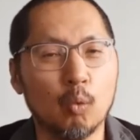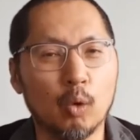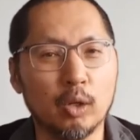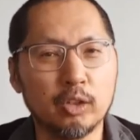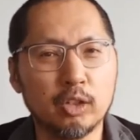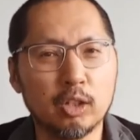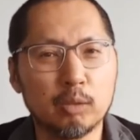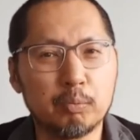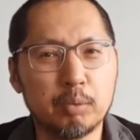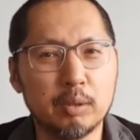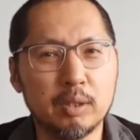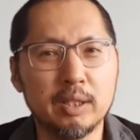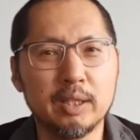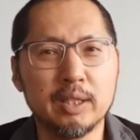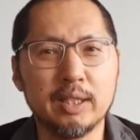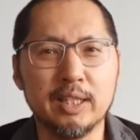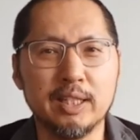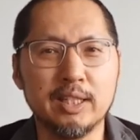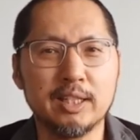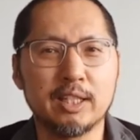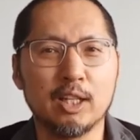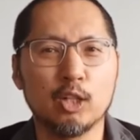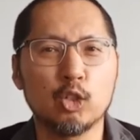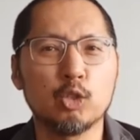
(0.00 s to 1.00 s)
원더풀
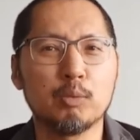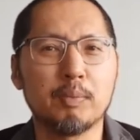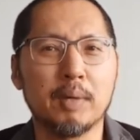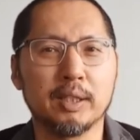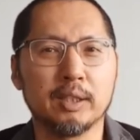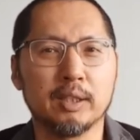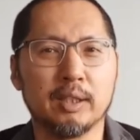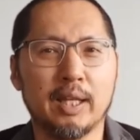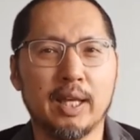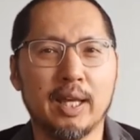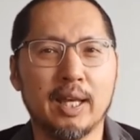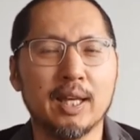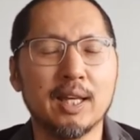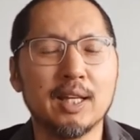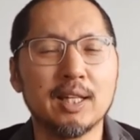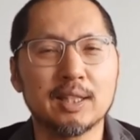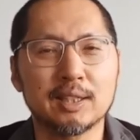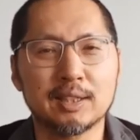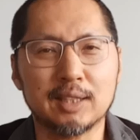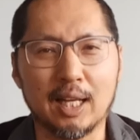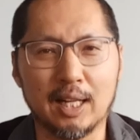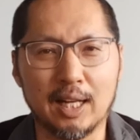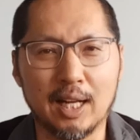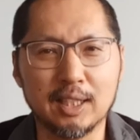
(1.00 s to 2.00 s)
인생 후반년의
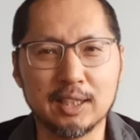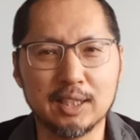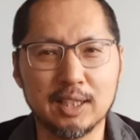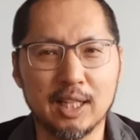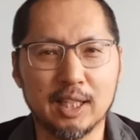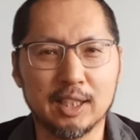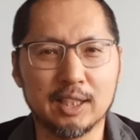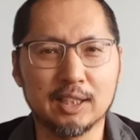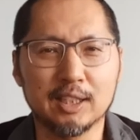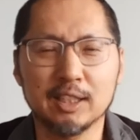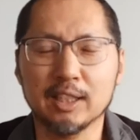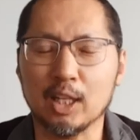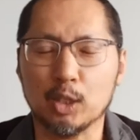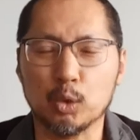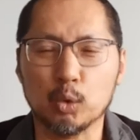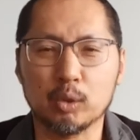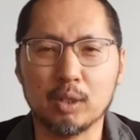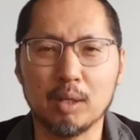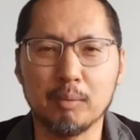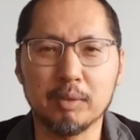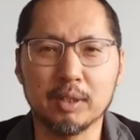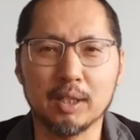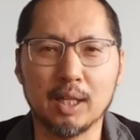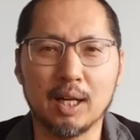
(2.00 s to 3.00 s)
사랑 이야기는
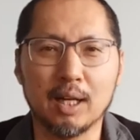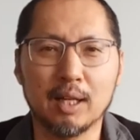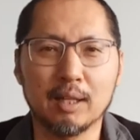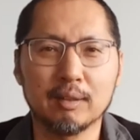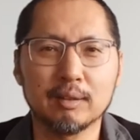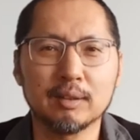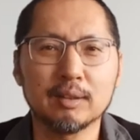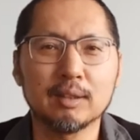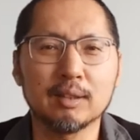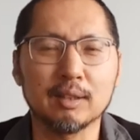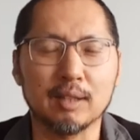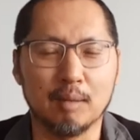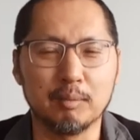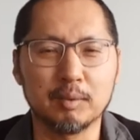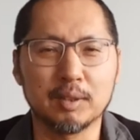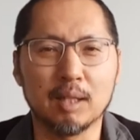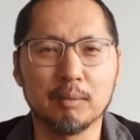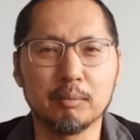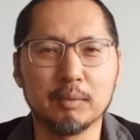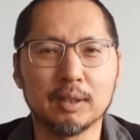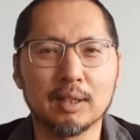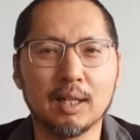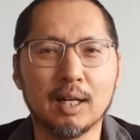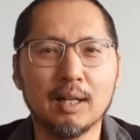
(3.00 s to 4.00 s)
계속됩니다.
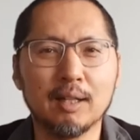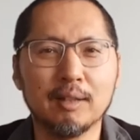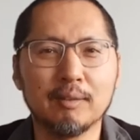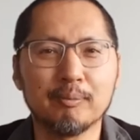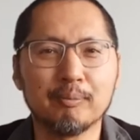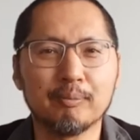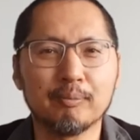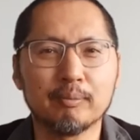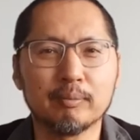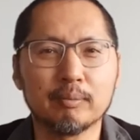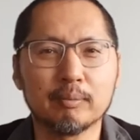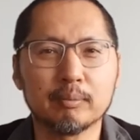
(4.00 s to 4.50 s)
감사합니다.